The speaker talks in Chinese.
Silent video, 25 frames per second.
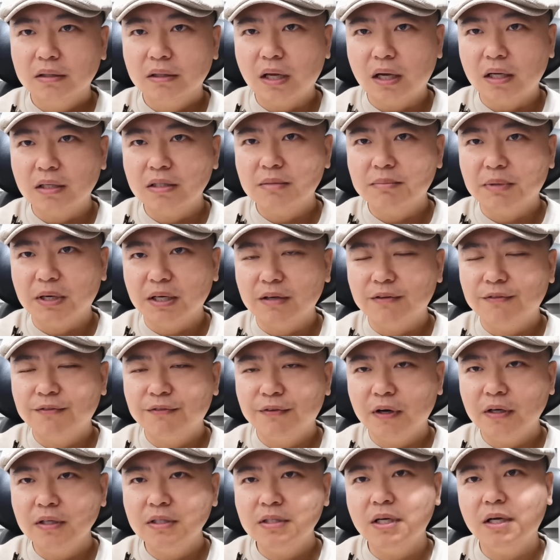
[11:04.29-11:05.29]
大致把这个
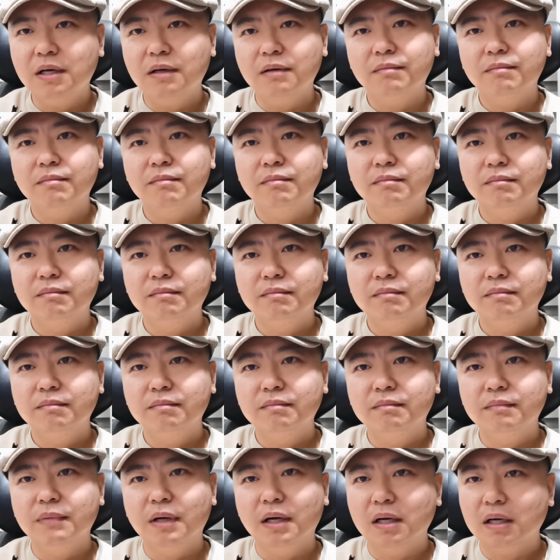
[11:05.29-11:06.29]
方向
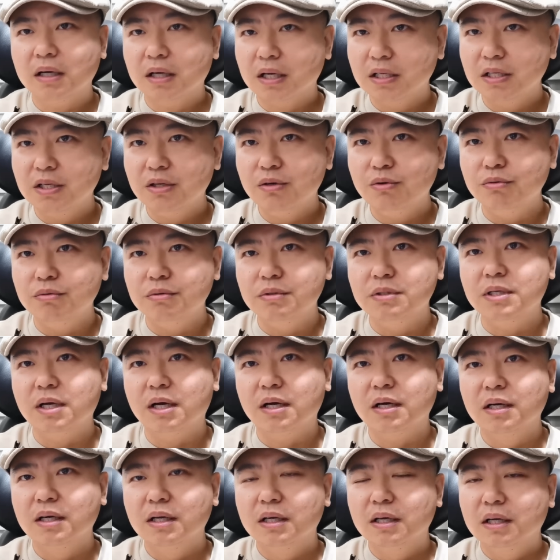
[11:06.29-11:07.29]
啊给你捋一
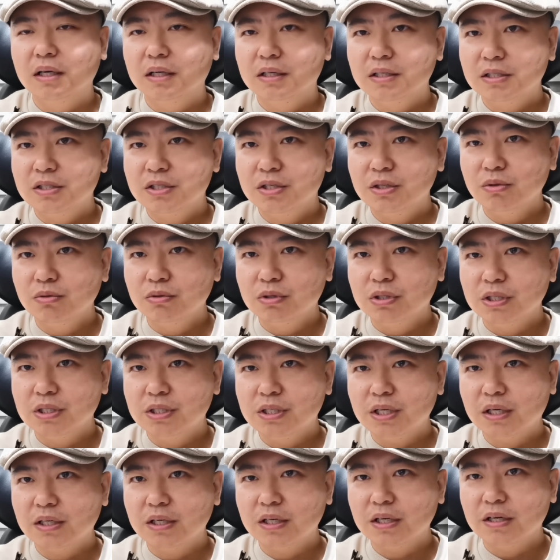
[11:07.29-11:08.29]
下，就是
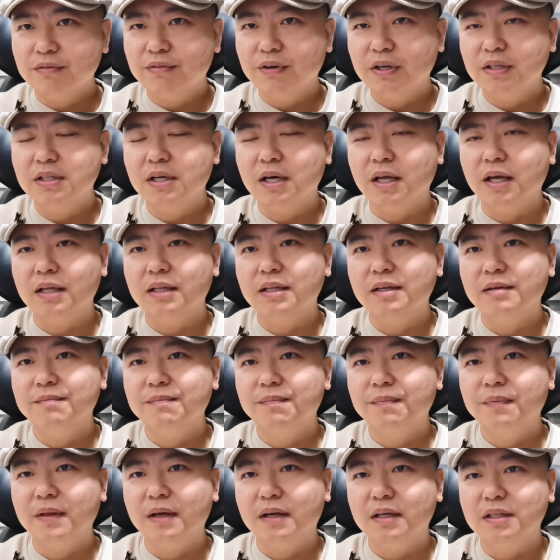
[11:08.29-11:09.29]
向着这个方向来
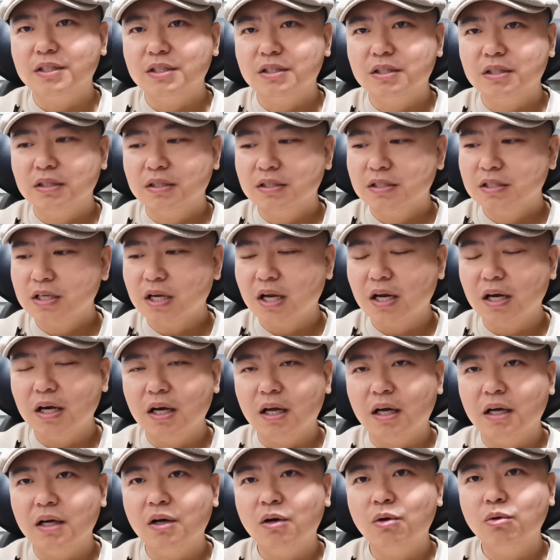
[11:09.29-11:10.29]
的啊。战
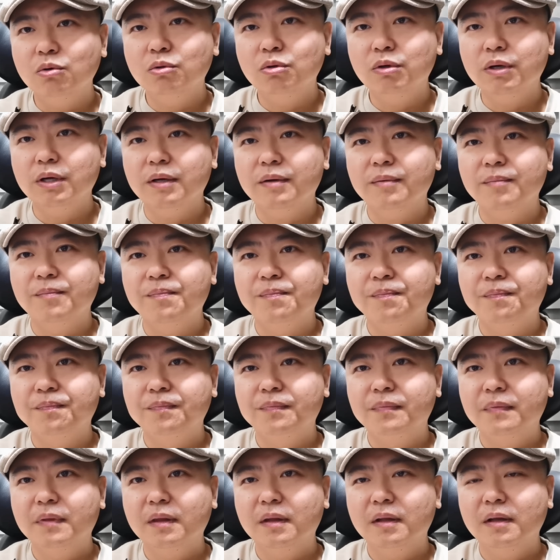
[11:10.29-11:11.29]
狼后退
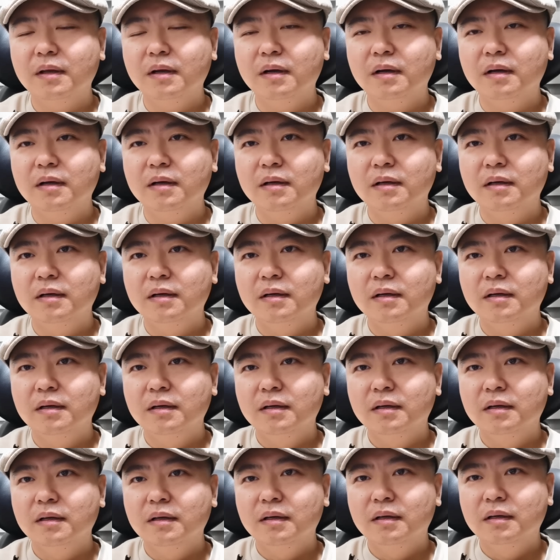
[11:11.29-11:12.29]
啊，
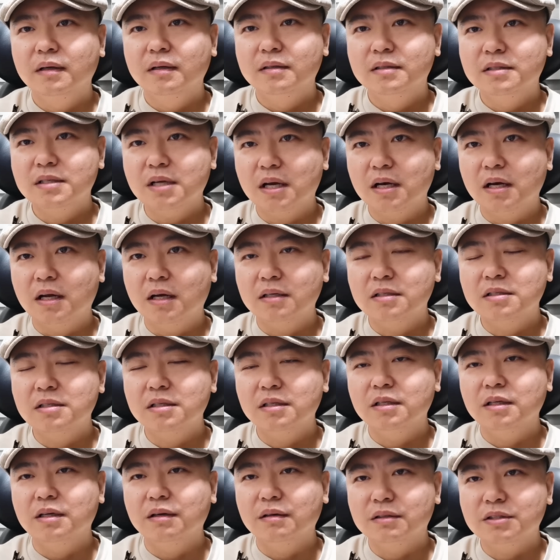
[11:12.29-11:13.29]
战狼策
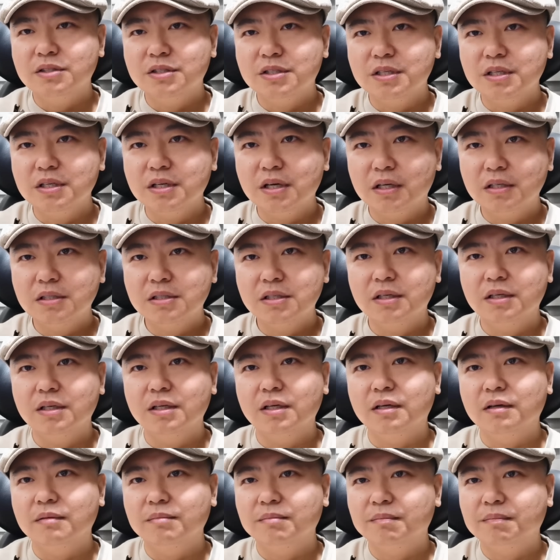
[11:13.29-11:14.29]
了，秦刚撤略
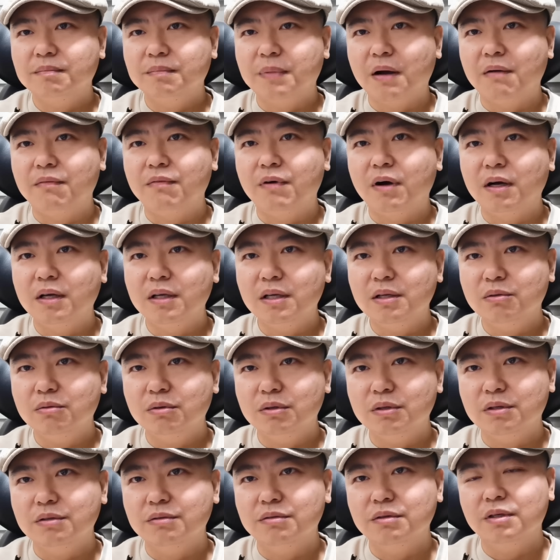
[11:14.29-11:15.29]
了，把王毅
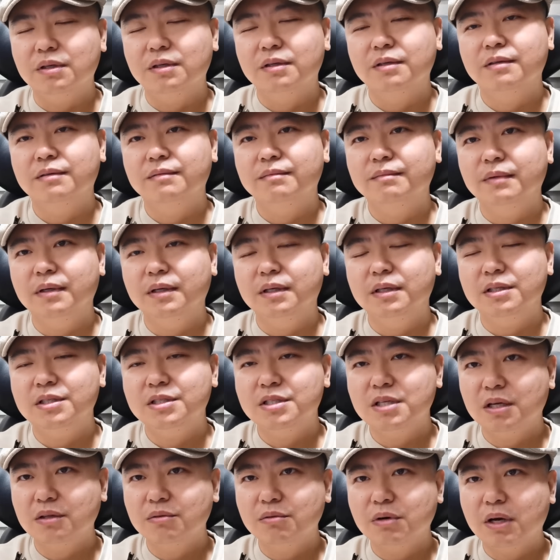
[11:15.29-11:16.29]
推上去了啊，
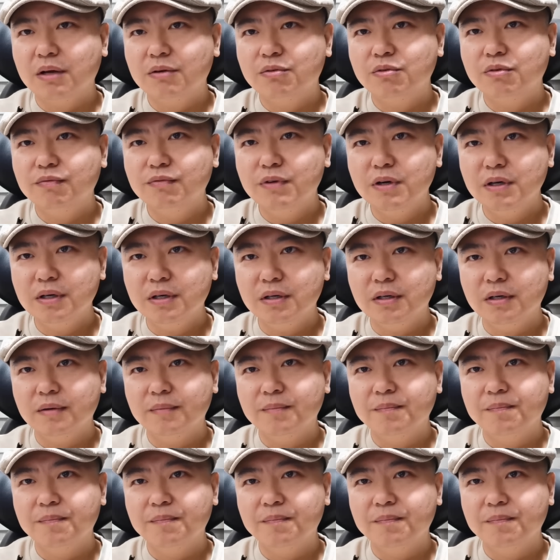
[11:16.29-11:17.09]
相对来说温和。